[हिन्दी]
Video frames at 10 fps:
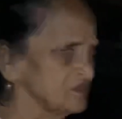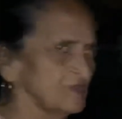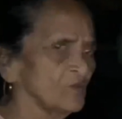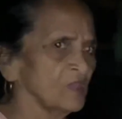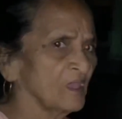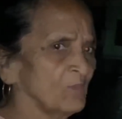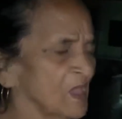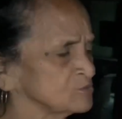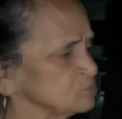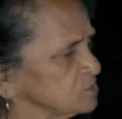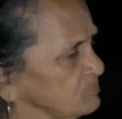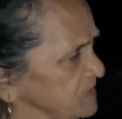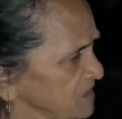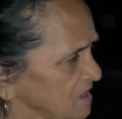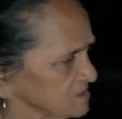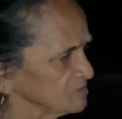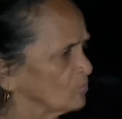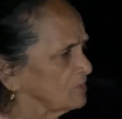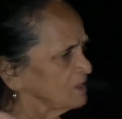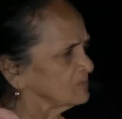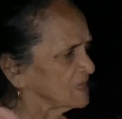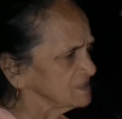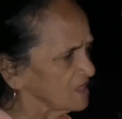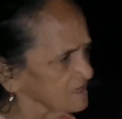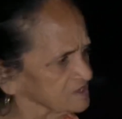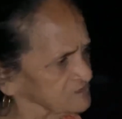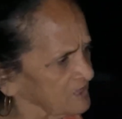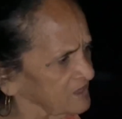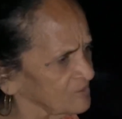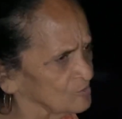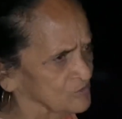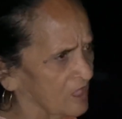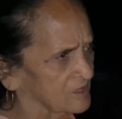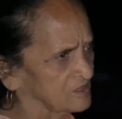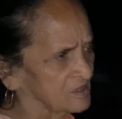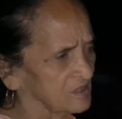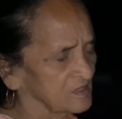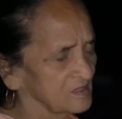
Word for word: सीन होया मैं सुती भी ਆ ਤੇ कूलर बंद करके चले गए सारे जने